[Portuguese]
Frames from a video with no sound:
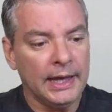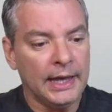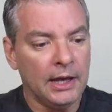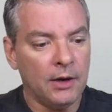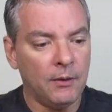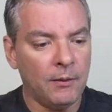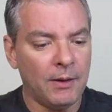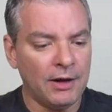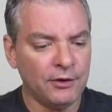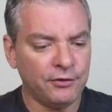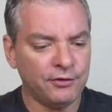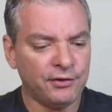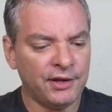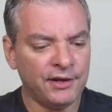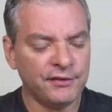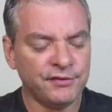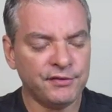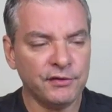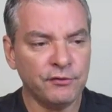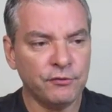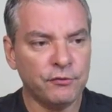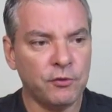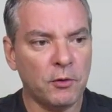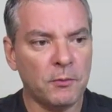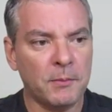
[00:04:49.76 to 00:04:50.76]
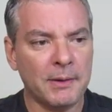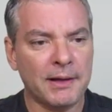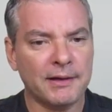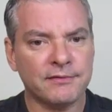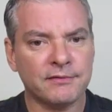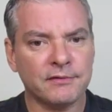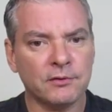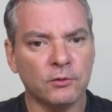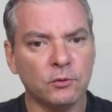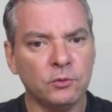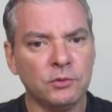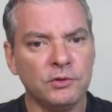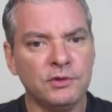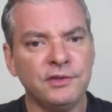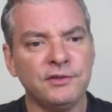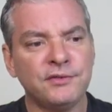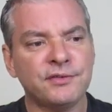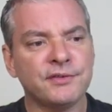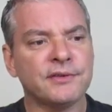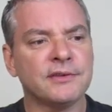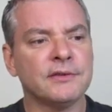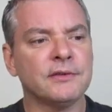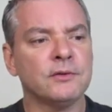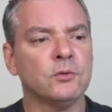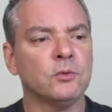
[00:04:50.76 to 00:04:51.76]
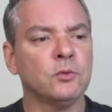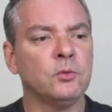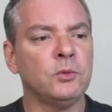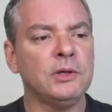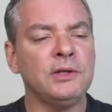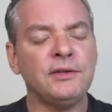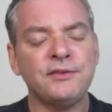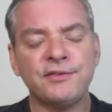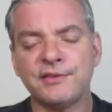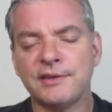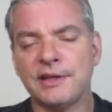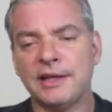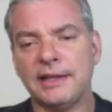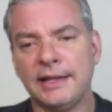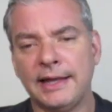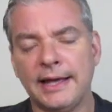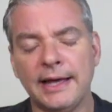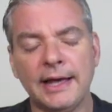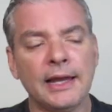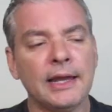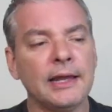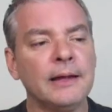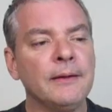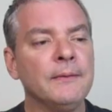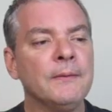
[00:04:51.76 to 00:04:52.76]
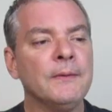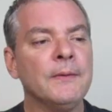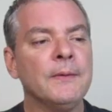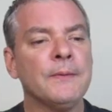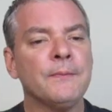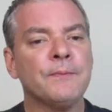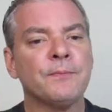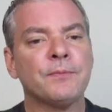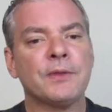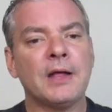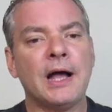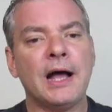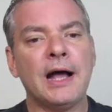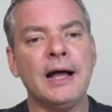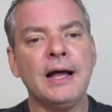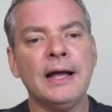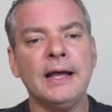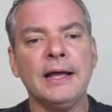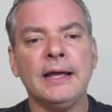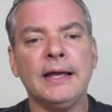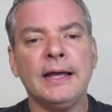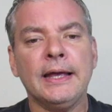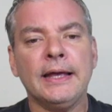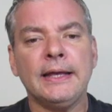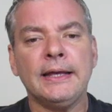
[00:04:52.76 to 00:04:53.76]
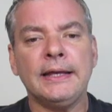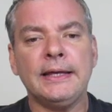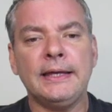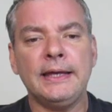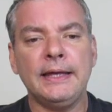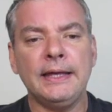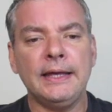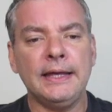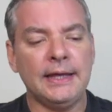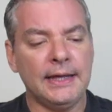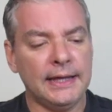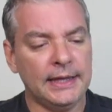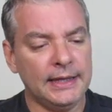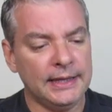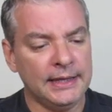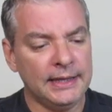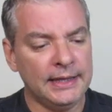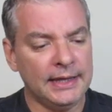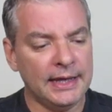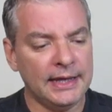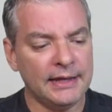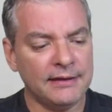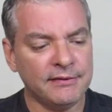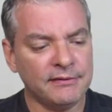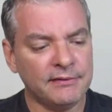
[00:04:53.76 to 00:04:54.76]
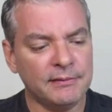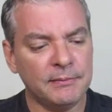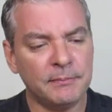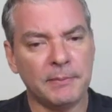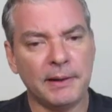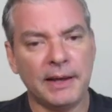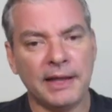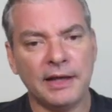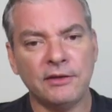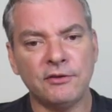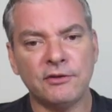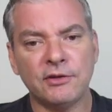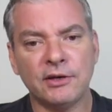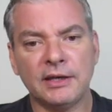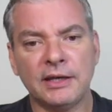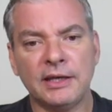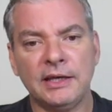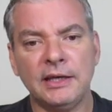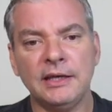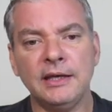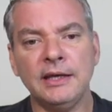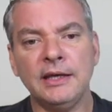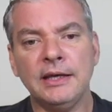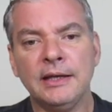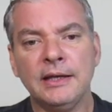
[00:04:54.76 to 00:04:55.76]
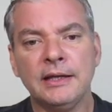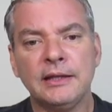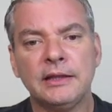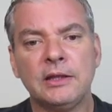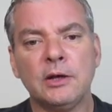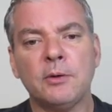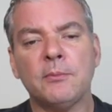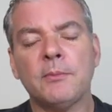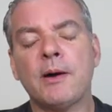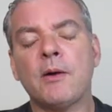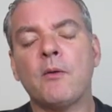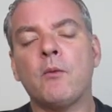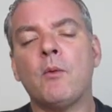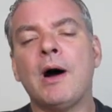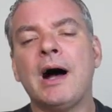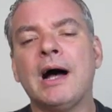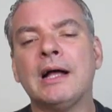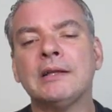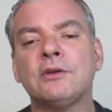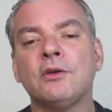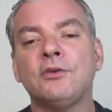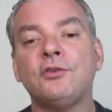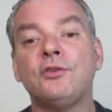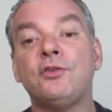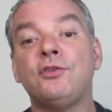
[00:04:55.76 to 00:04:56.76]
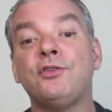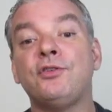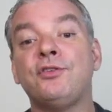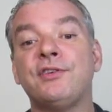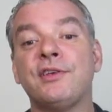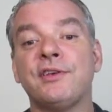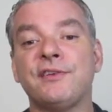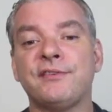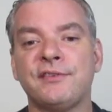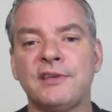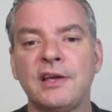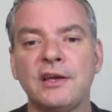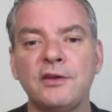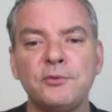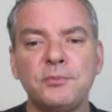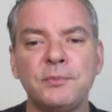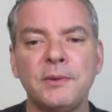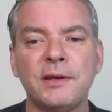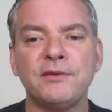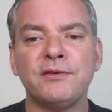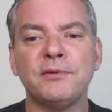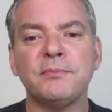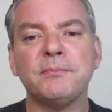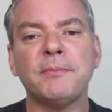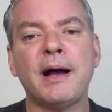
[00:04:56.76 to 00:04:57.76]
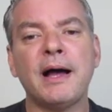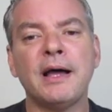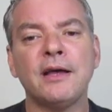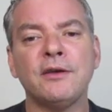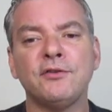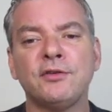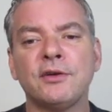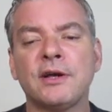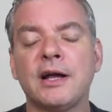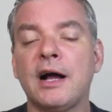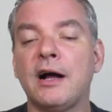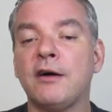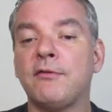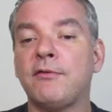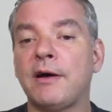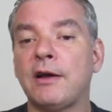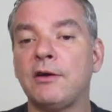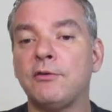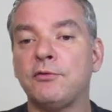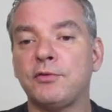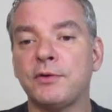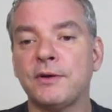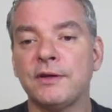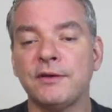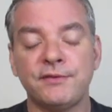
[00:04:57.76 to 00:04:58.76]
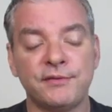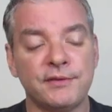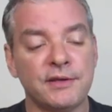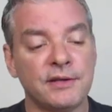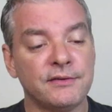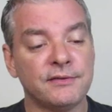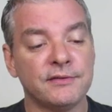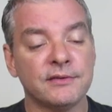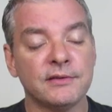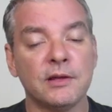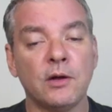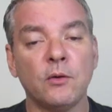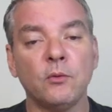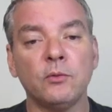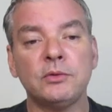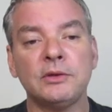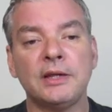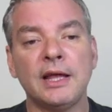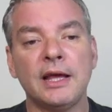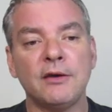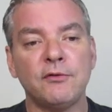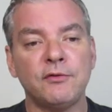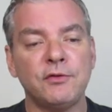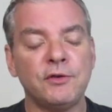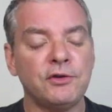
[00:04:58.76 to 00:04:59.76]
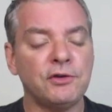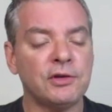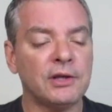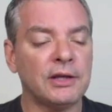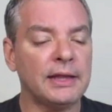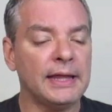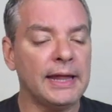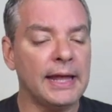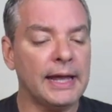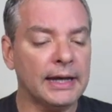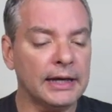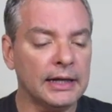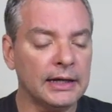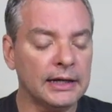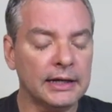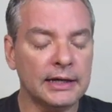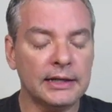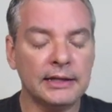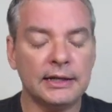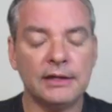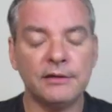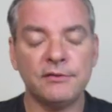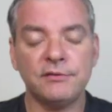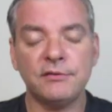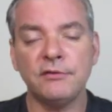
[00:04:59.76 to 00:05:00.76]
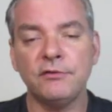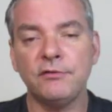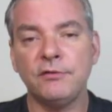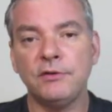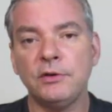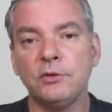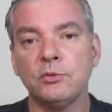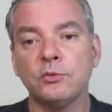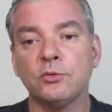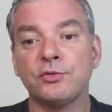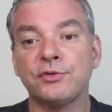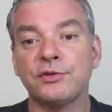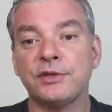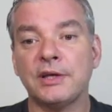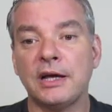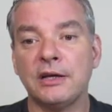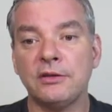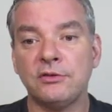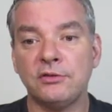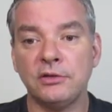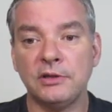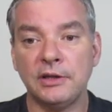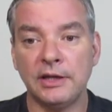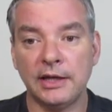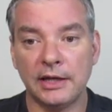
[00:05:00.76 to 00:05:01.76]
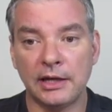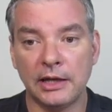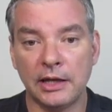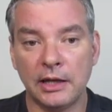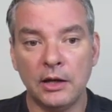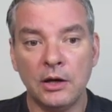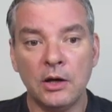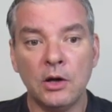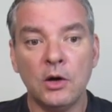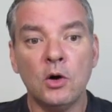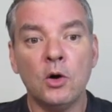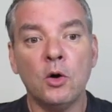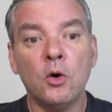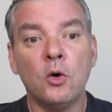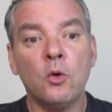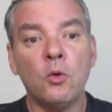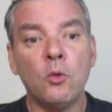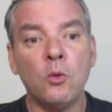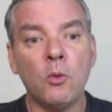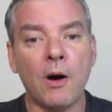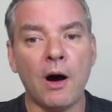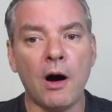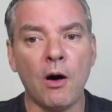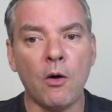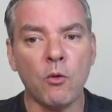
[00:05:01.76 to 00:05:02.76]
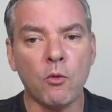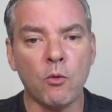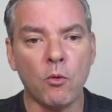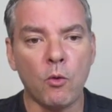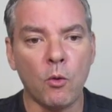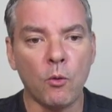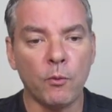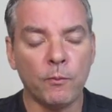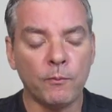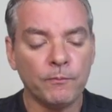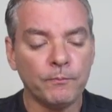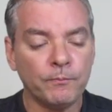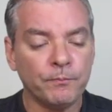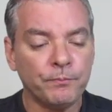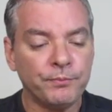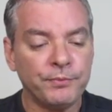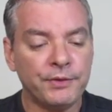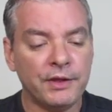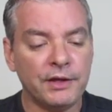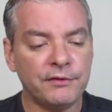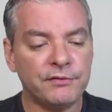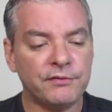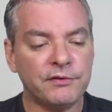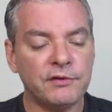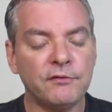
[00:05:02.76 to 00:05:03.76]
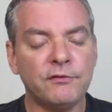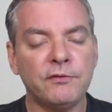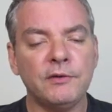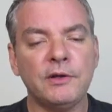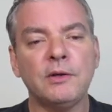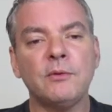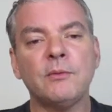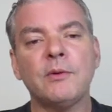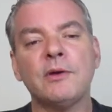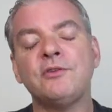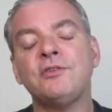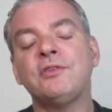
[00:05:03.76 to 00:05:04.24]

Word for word: Eu achei essa informação no Insta, no Insta dela, tá? Que nesse blend aqui tem uma guarda de 16 meses em barris de carvalho francês. Não tem a ficha técnica desse vinho no site dela. O álcool desse vinho é